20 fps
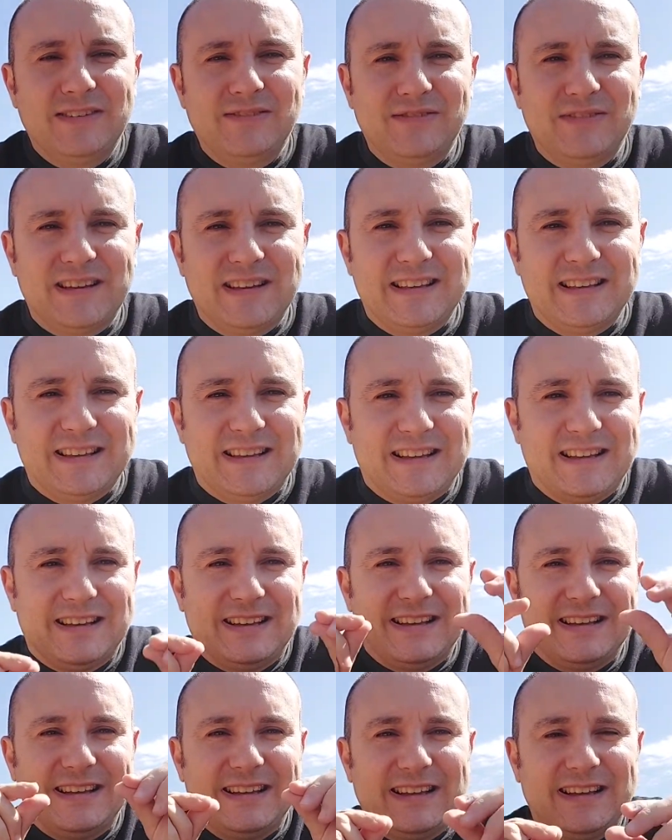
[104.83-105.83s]
va in,
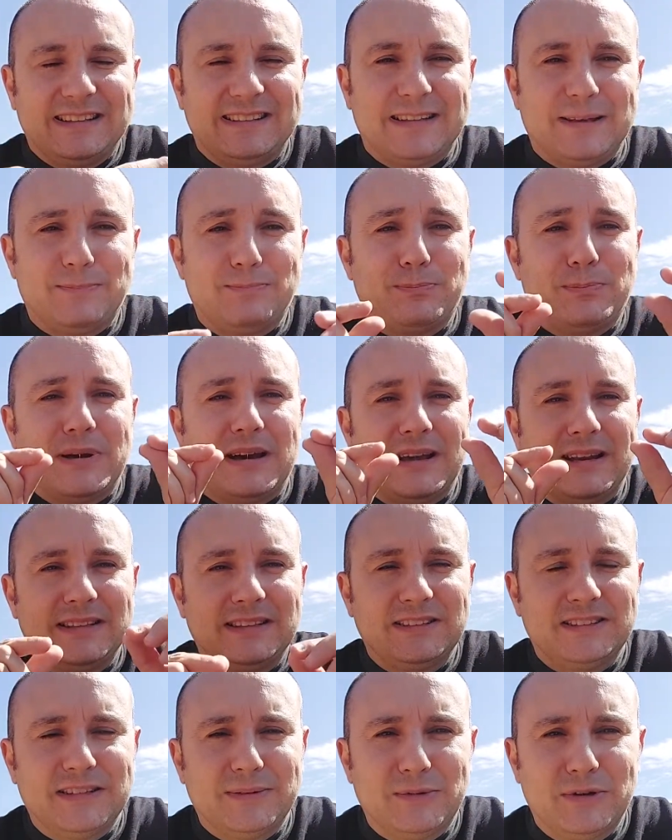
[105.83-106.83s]
a, a, tappare
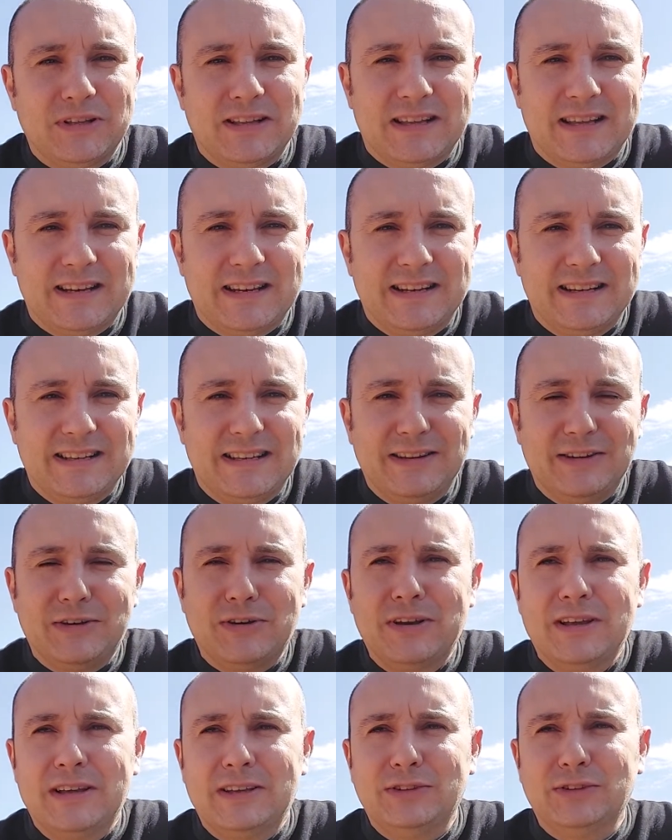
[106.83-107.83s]
diciamo il canalino
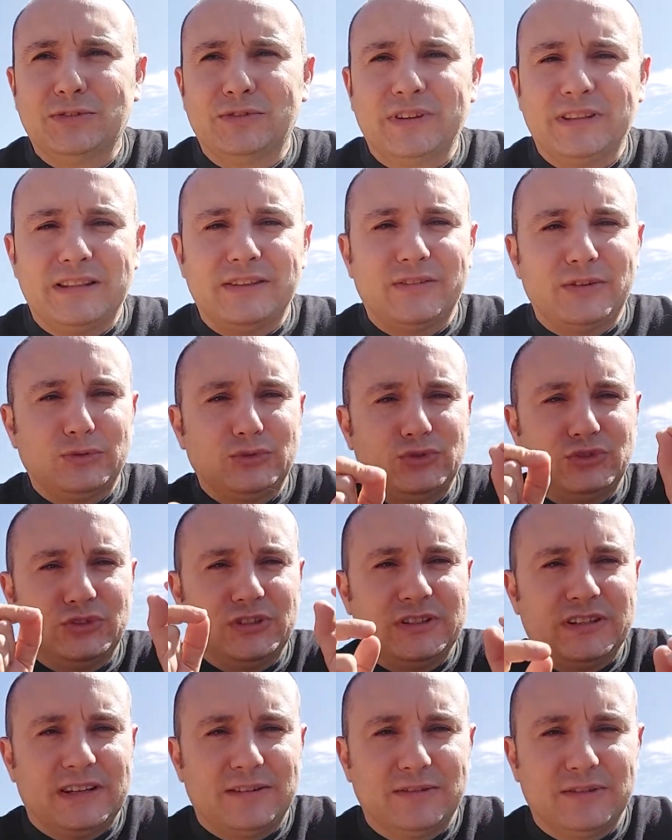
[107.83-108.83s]
dove deve
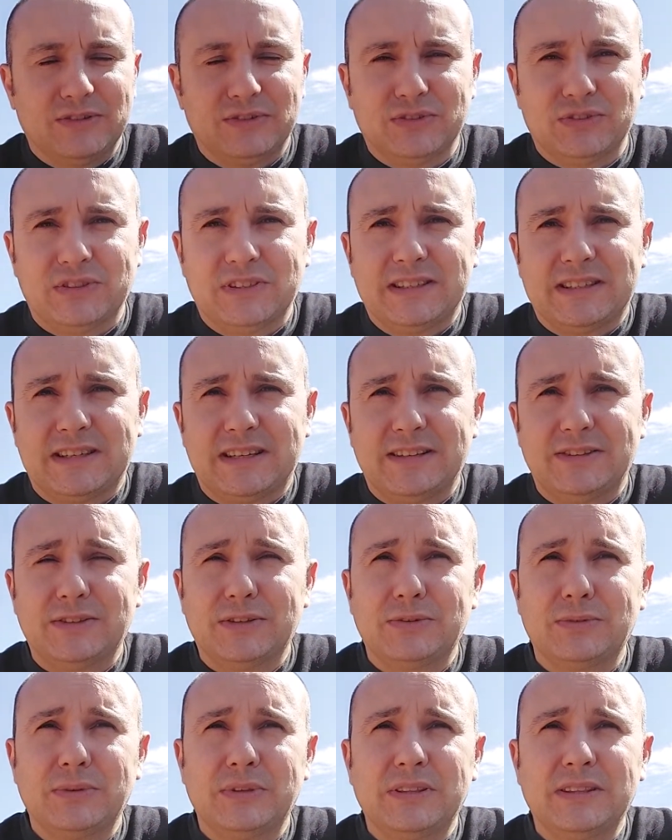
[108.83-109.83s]
uscire questo secreto
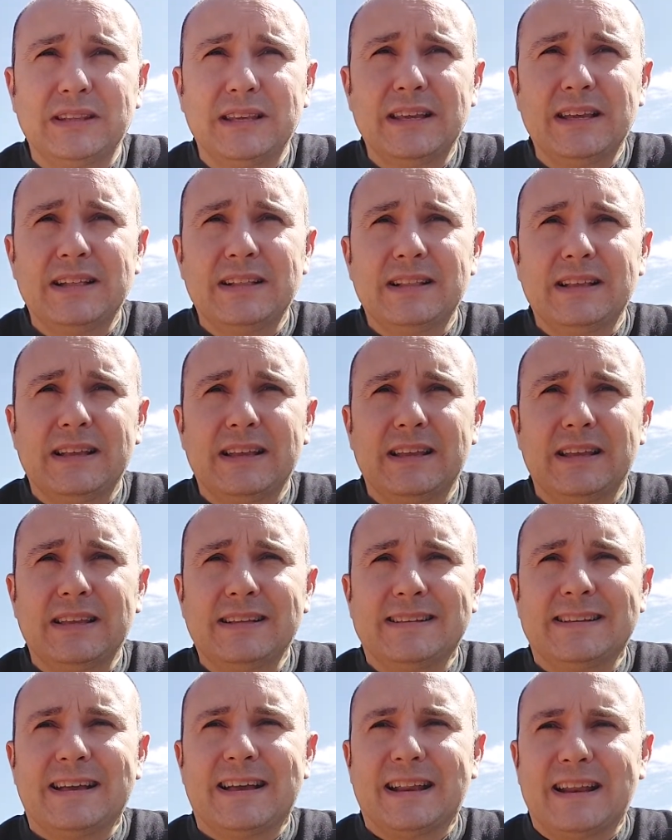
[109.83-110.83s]
e quindi eh,
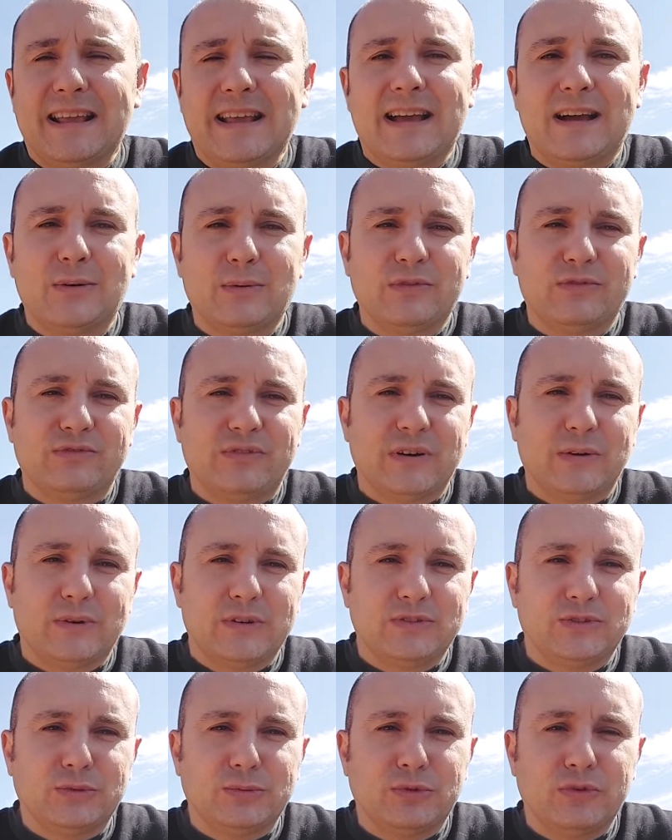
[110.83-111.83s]
il cane ha, fa
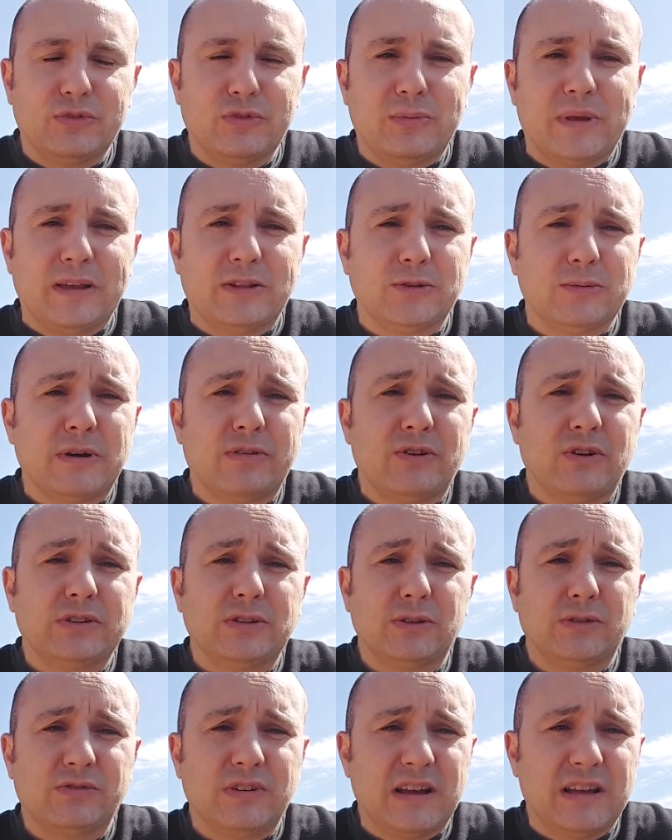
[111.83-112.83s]
questo movimento, ma a
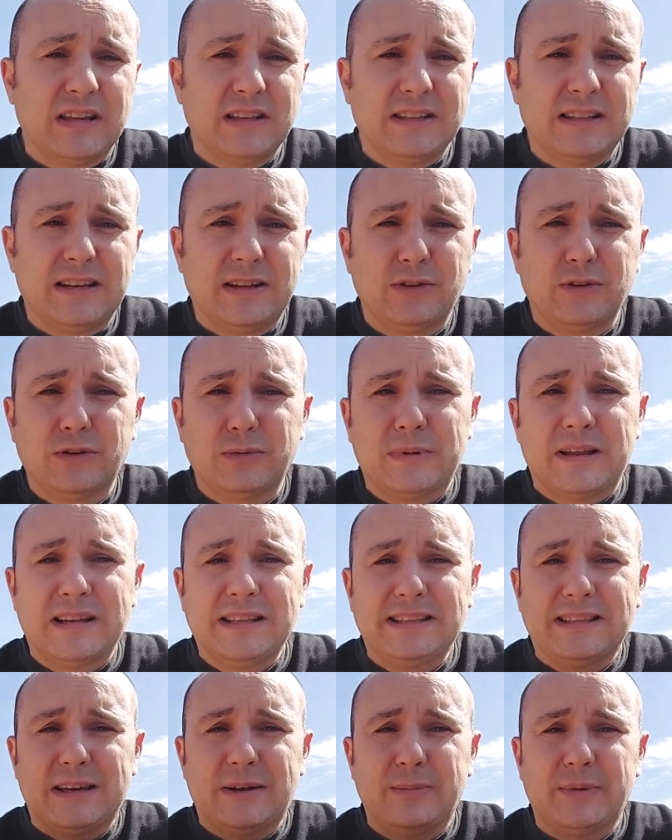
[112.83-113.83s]
volte lo fa anche nella
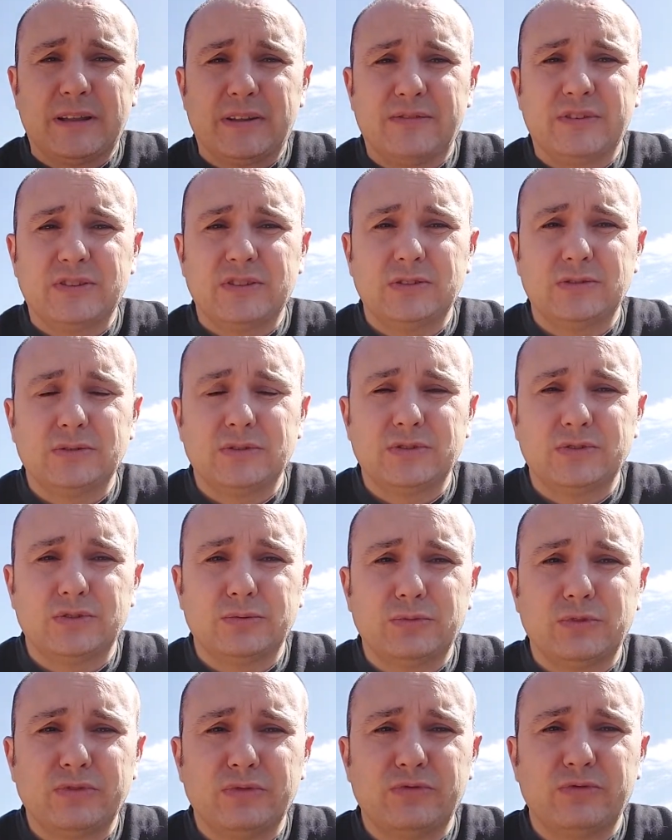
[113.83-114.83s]
normalità perché facendo
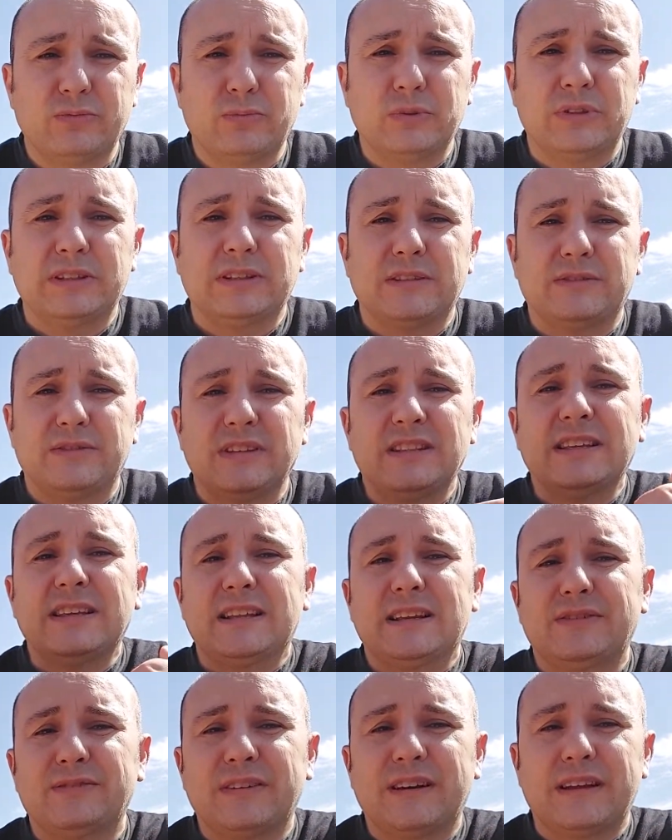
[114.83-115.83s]
questo movimento potete
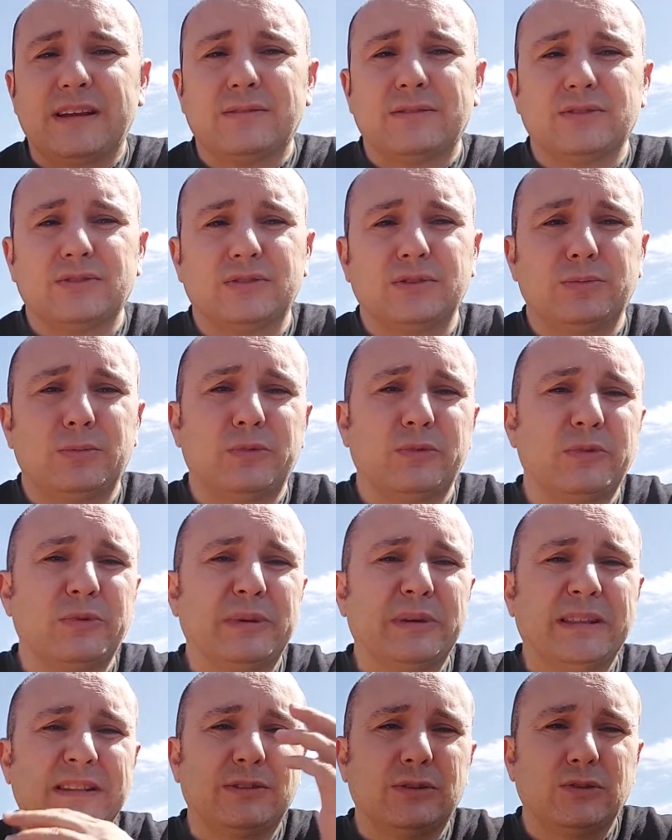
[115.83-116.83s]
vedere fare questo
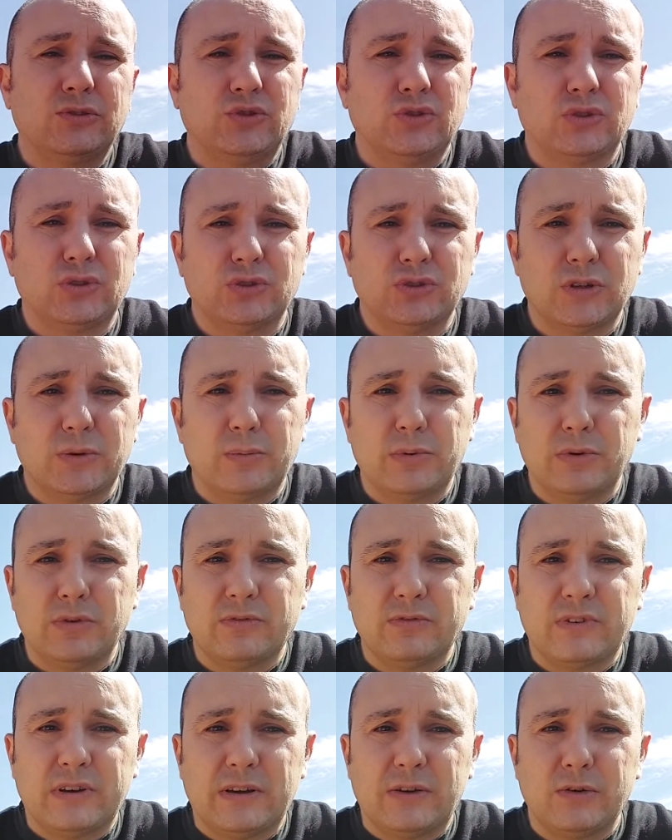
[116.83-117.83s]
movimento il giorno dopo
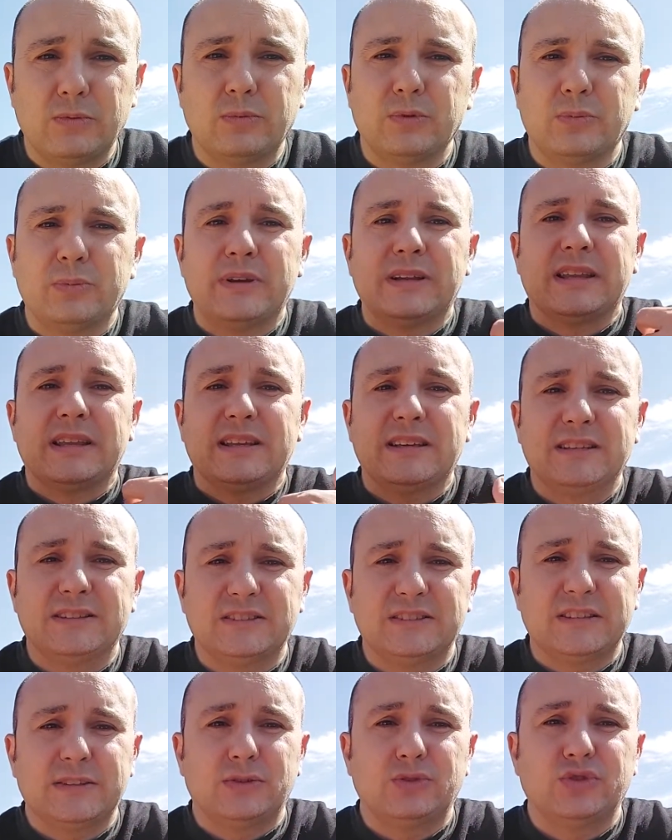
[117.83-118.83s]
non farlo più perché
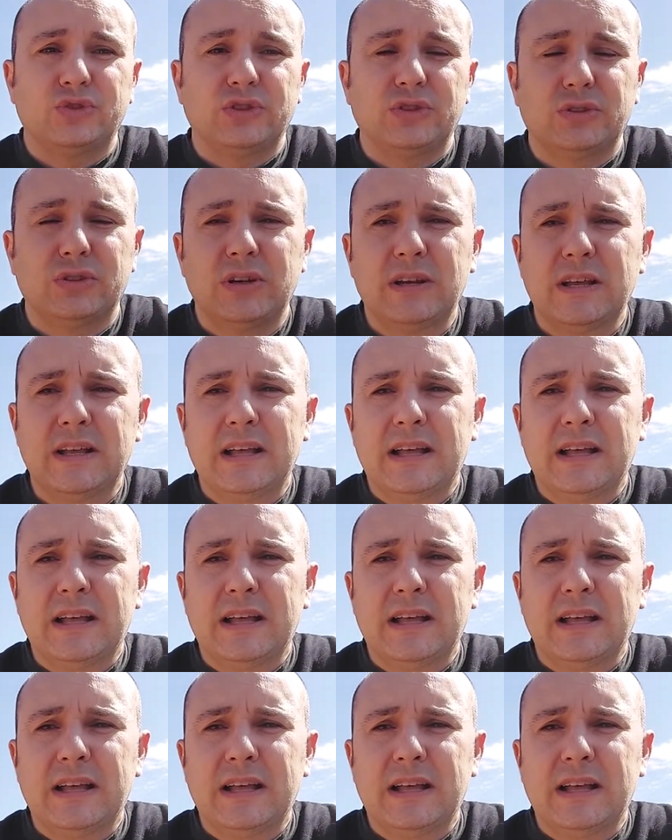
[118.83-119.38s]
si è riuscito